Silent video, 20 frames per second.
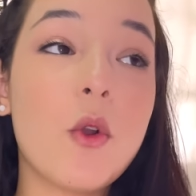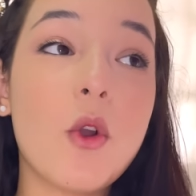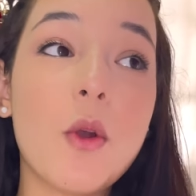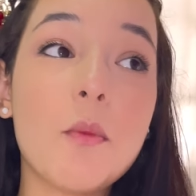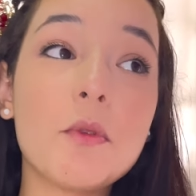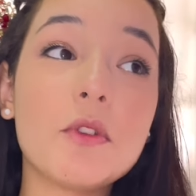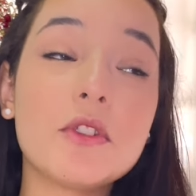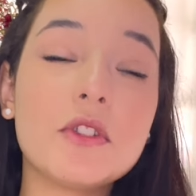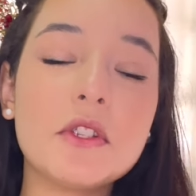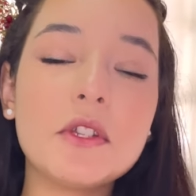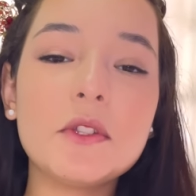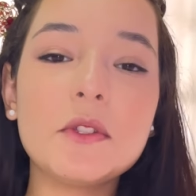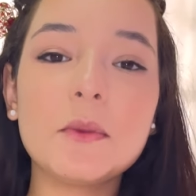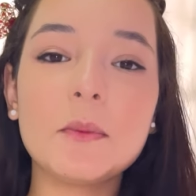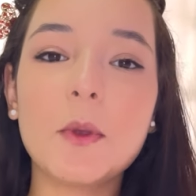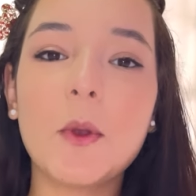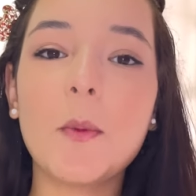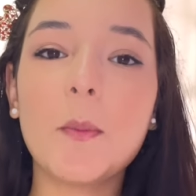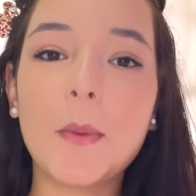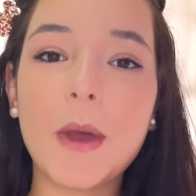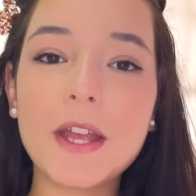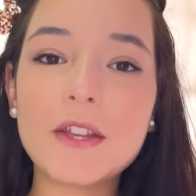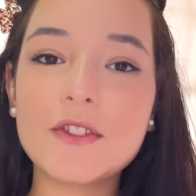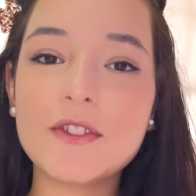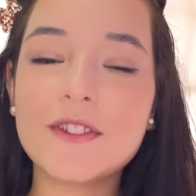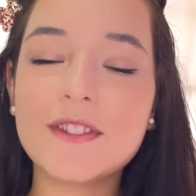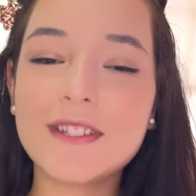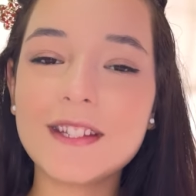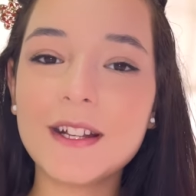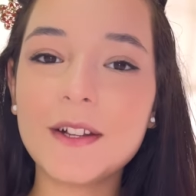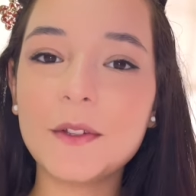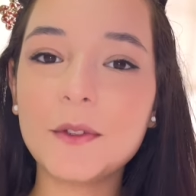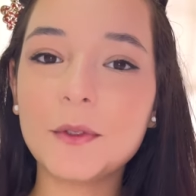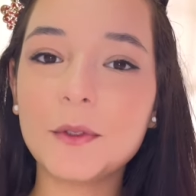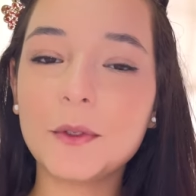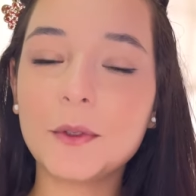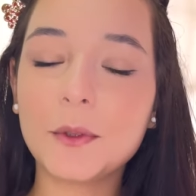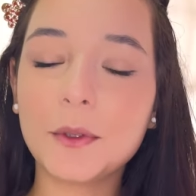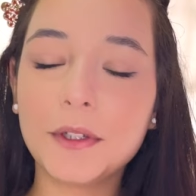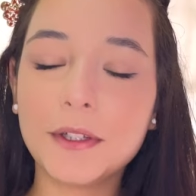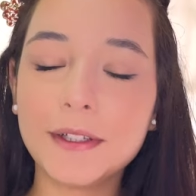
como diz o meu pai de santo.